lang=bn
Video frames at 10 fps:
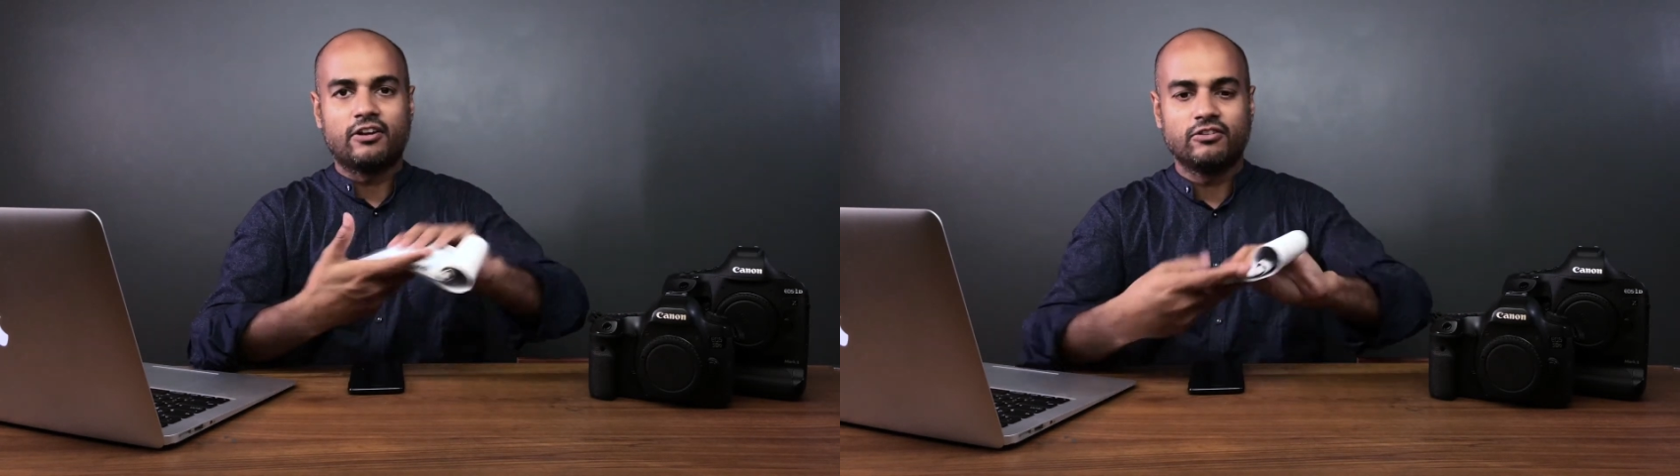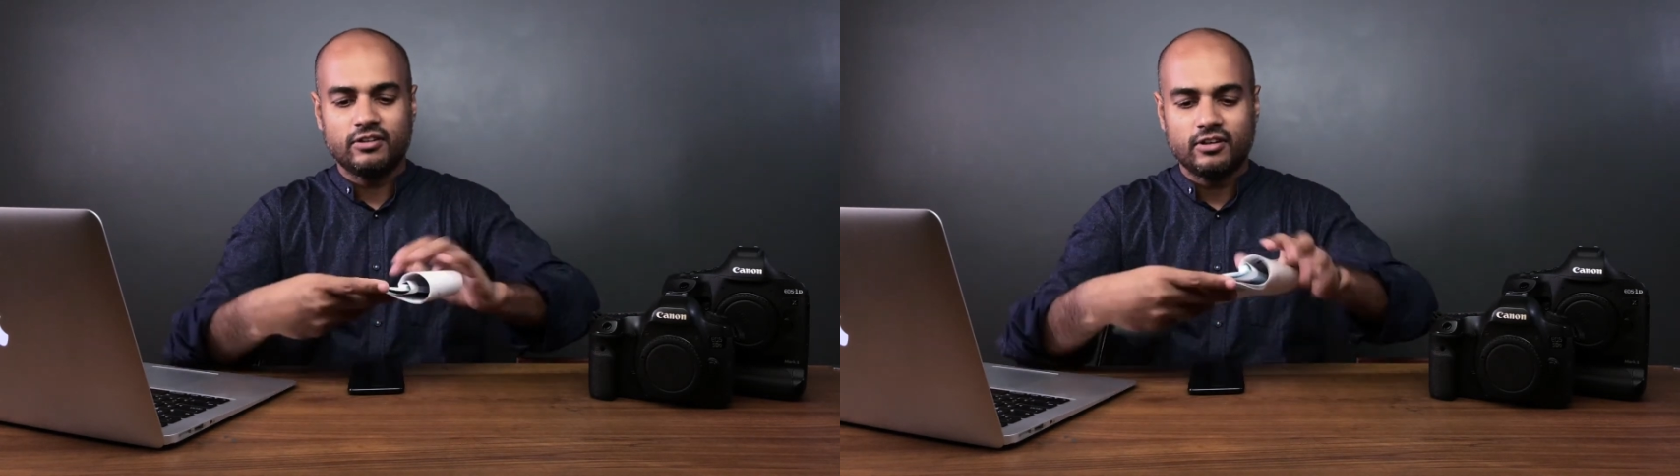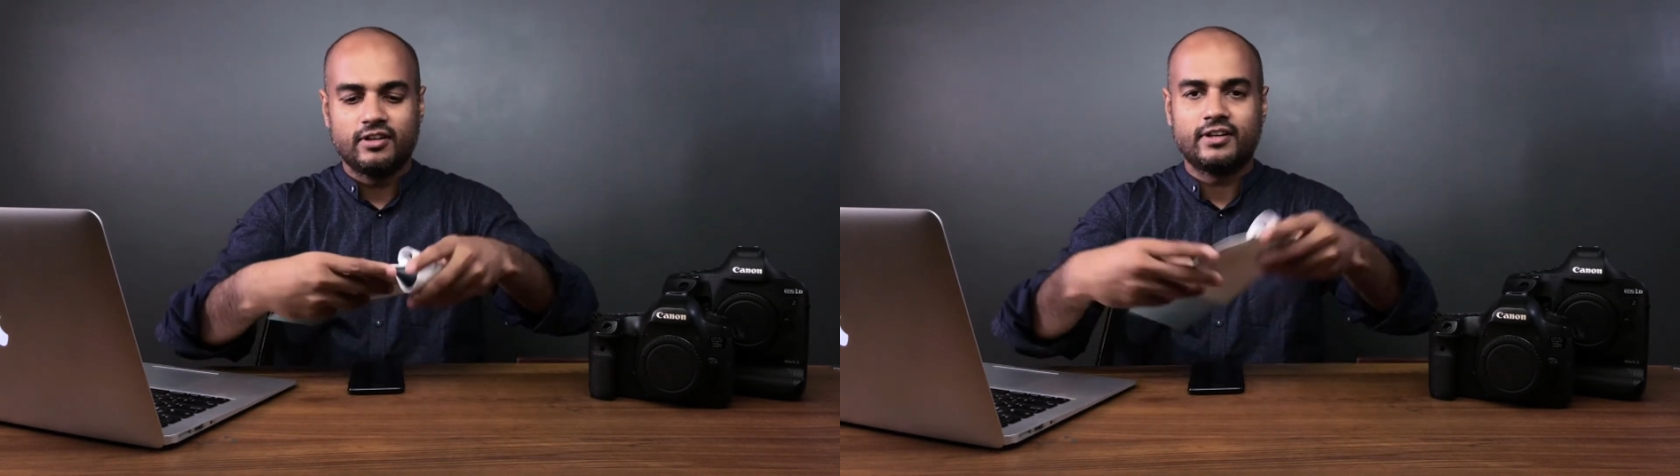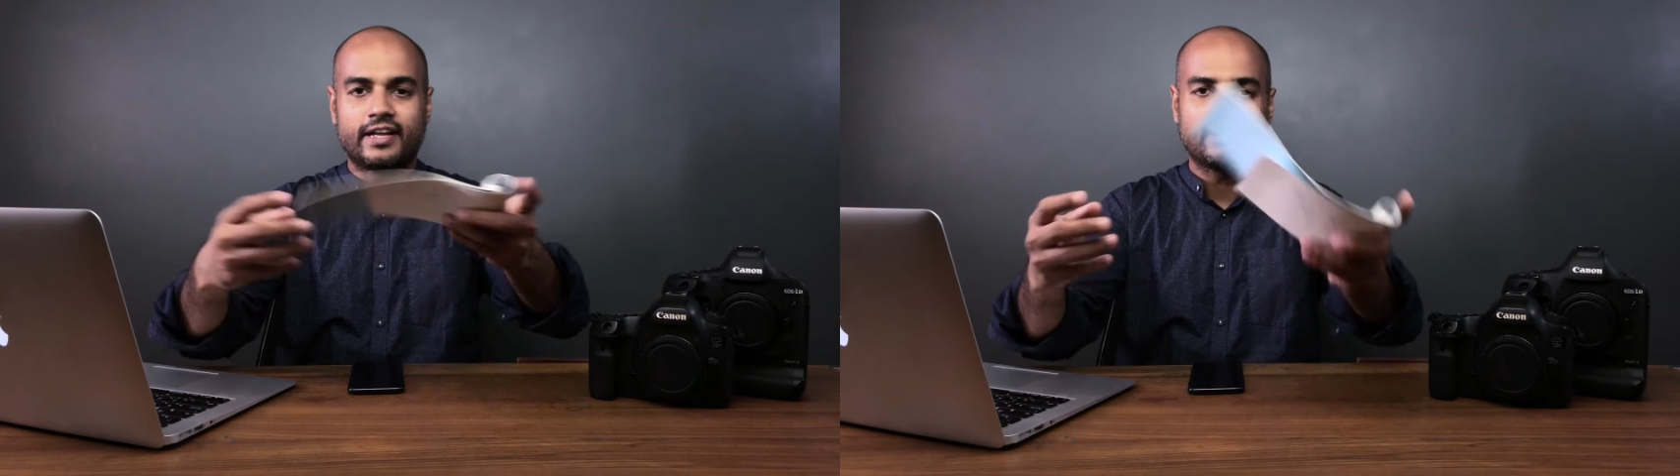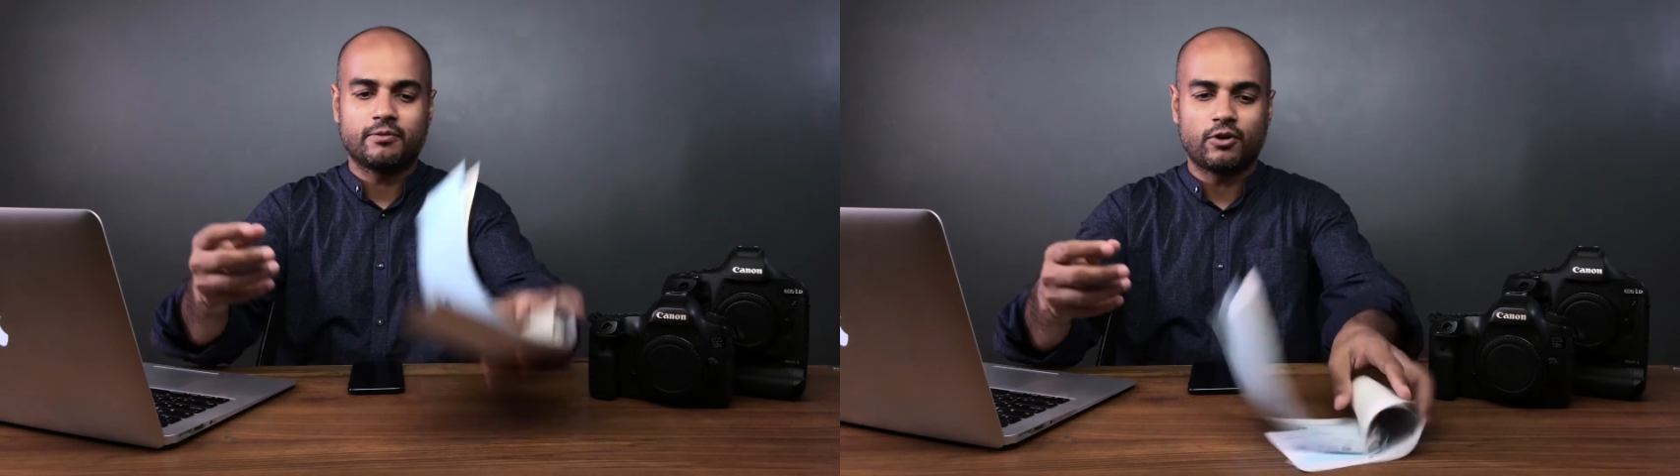ক্যান
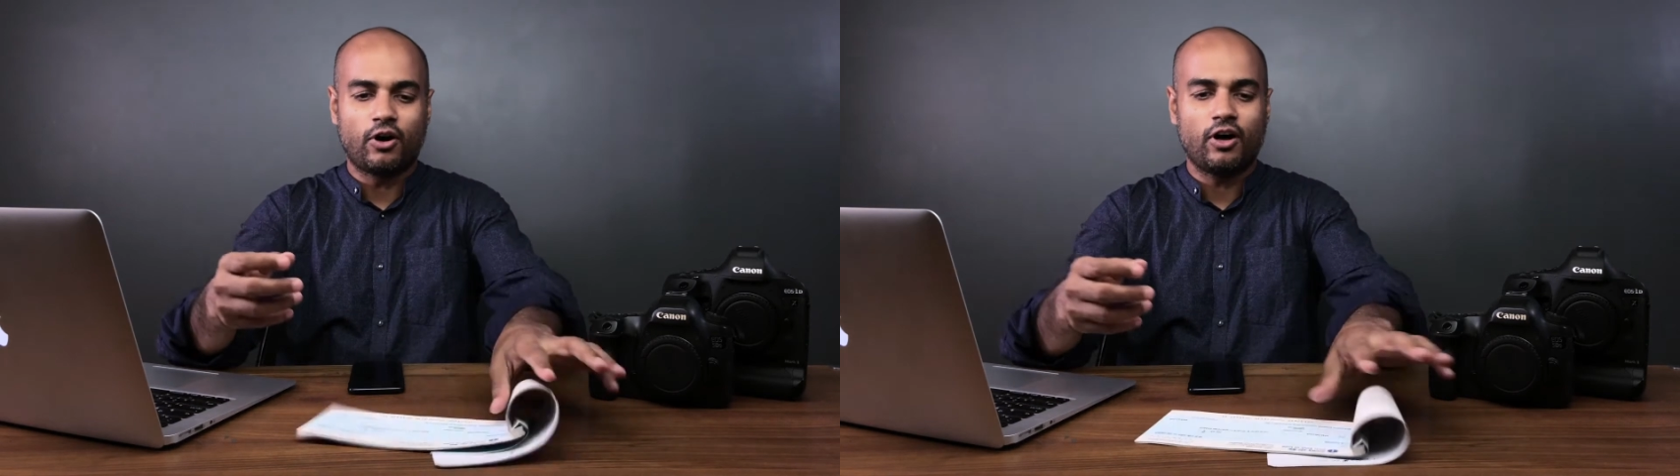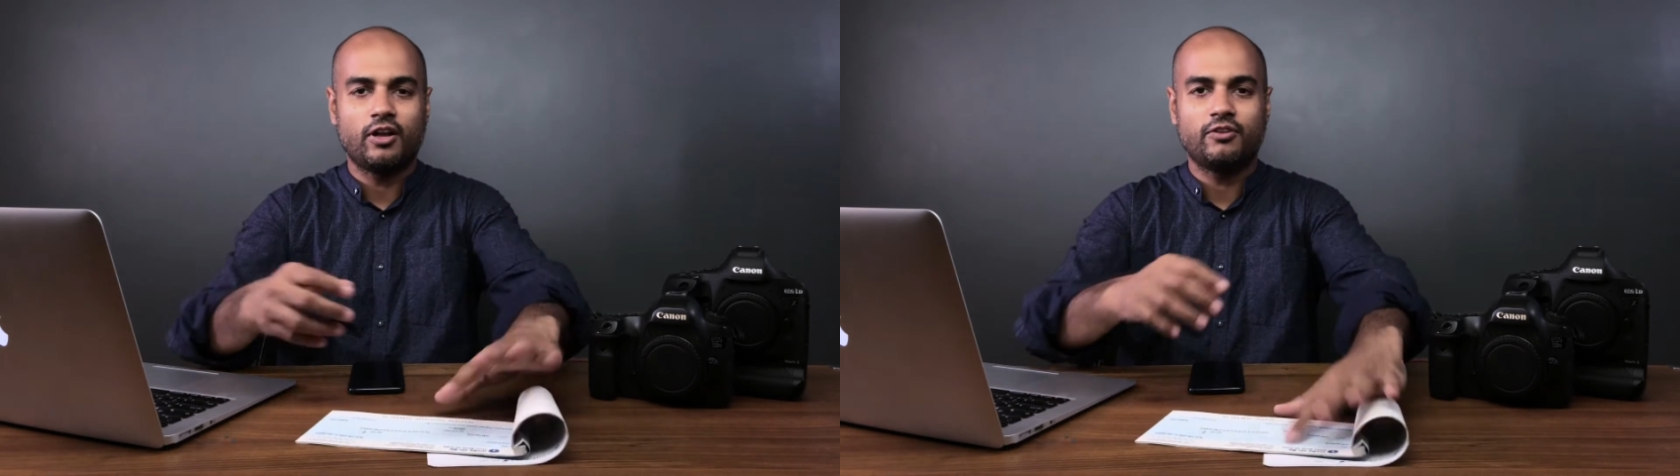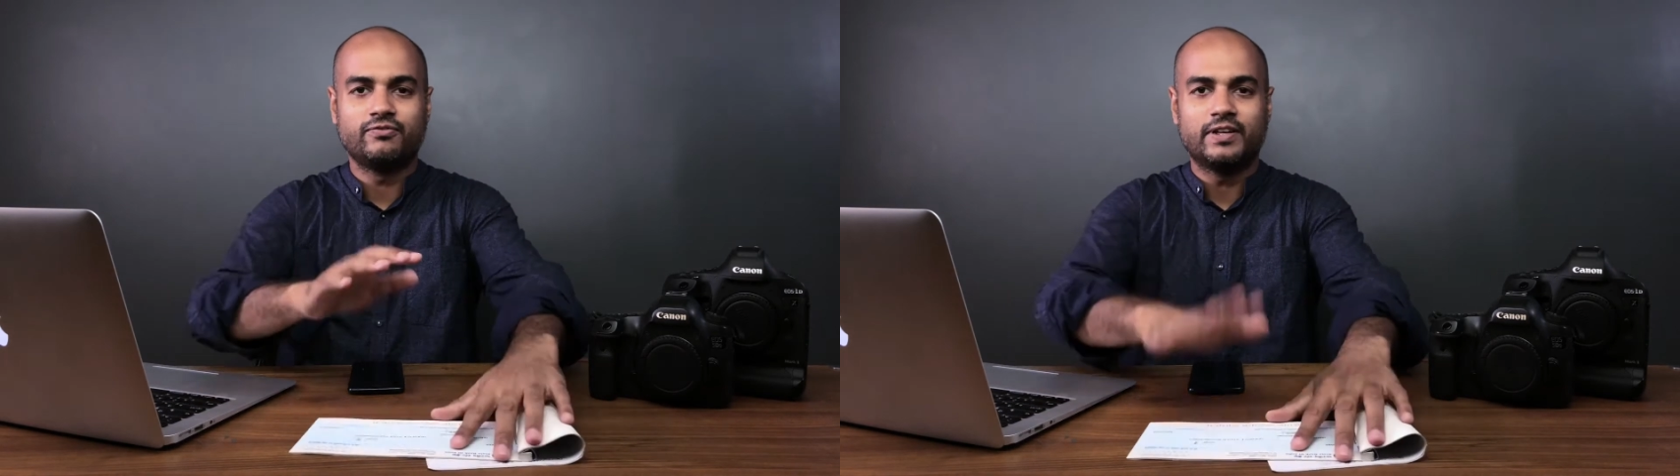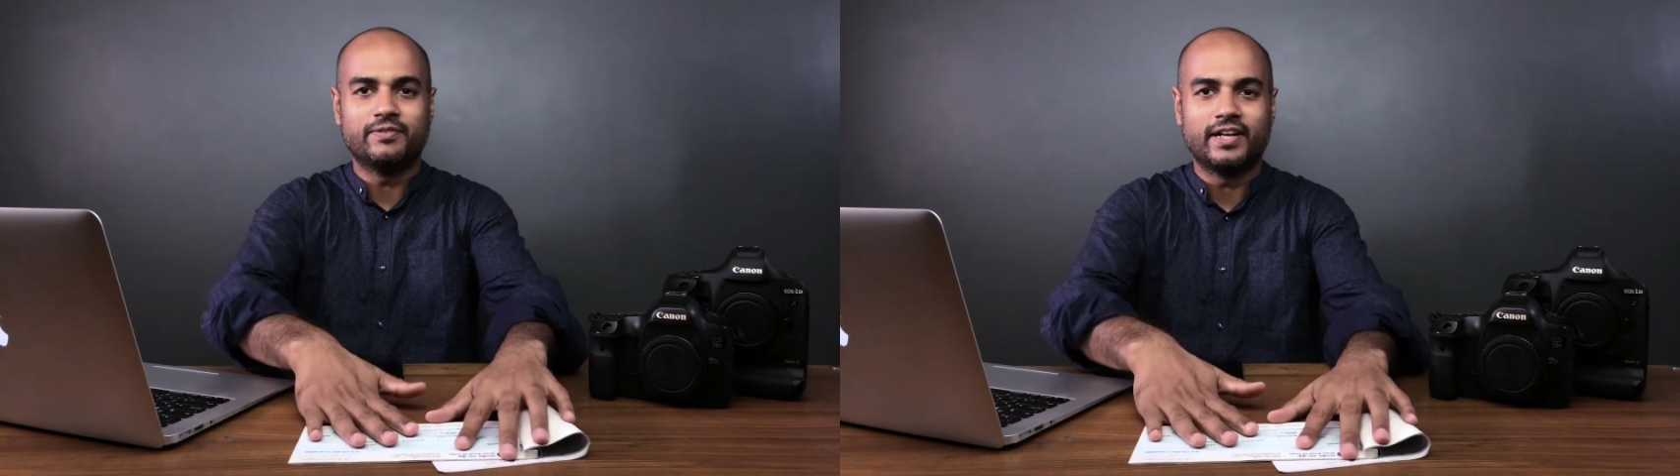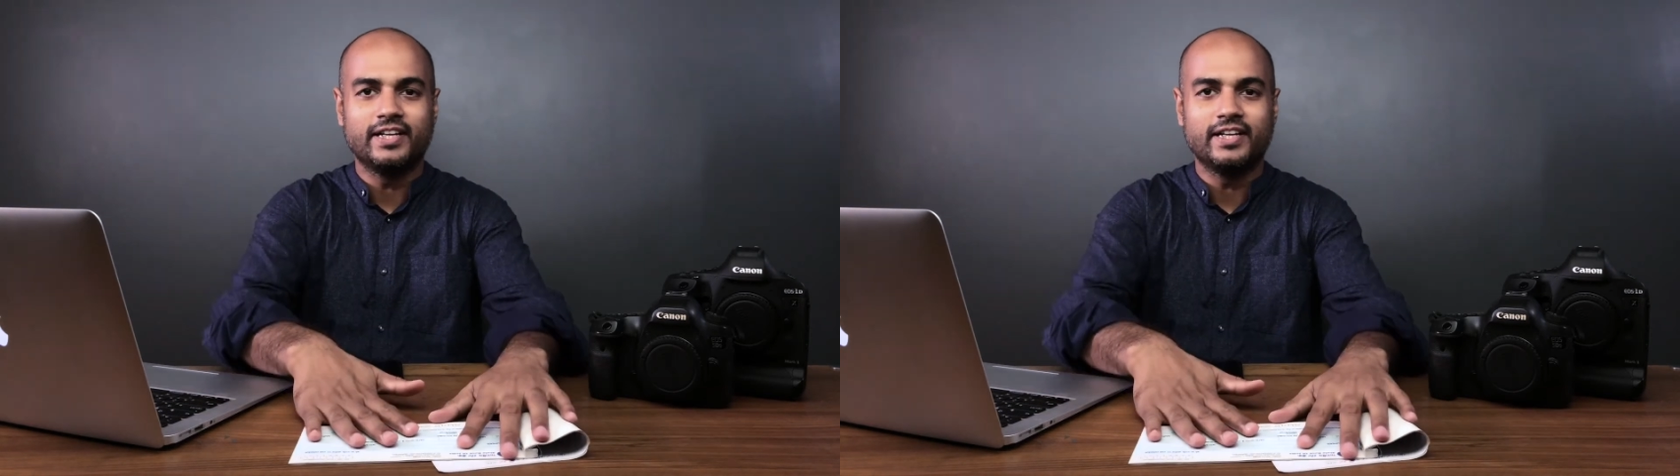টেক অল অফ মাই